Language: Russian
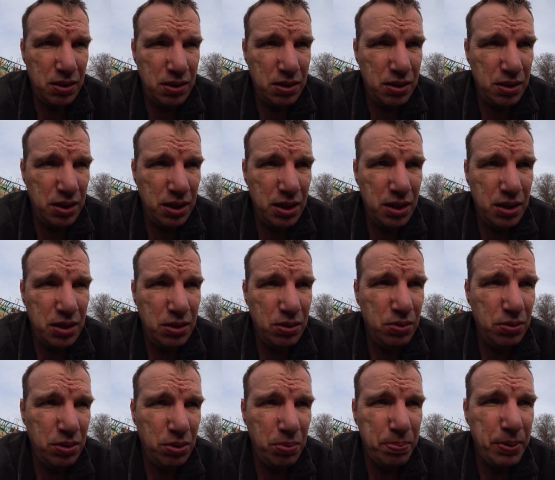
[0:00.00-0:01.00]
да,
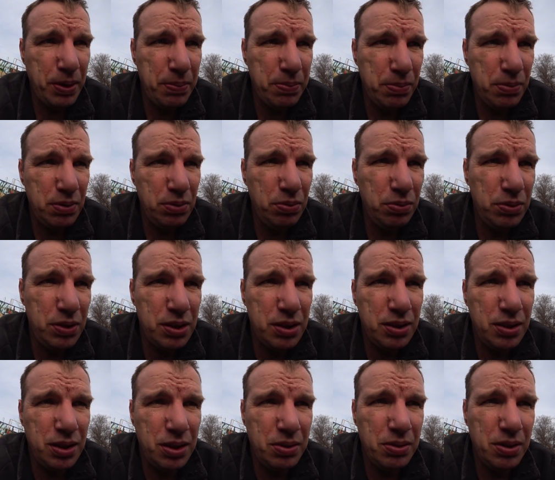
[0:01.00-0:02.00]
ну а то прям, ну не
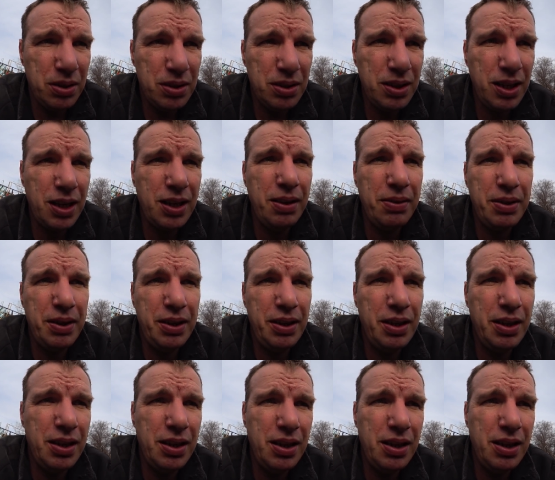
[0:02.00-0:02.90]
знаю, так говорили.